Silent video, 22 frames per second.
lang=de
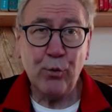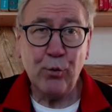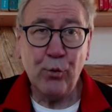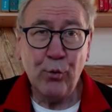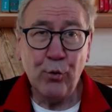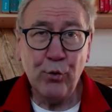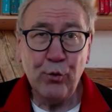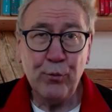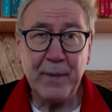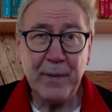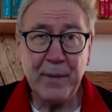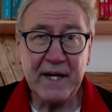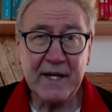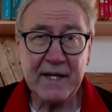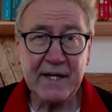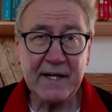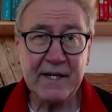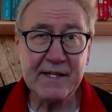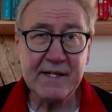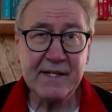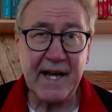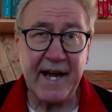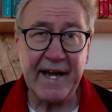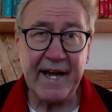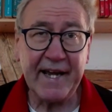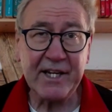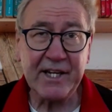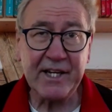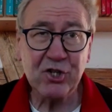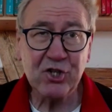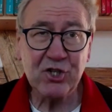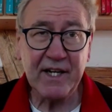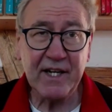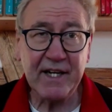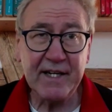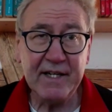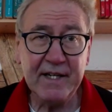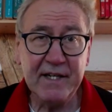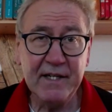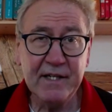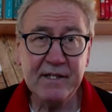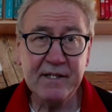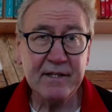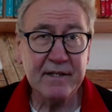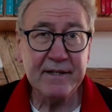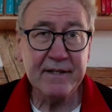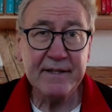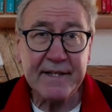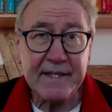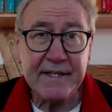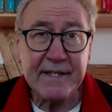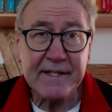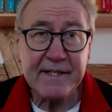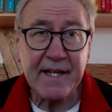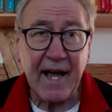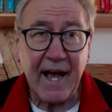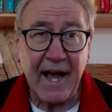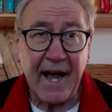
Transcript: ohnmächtiges Eingeständnis des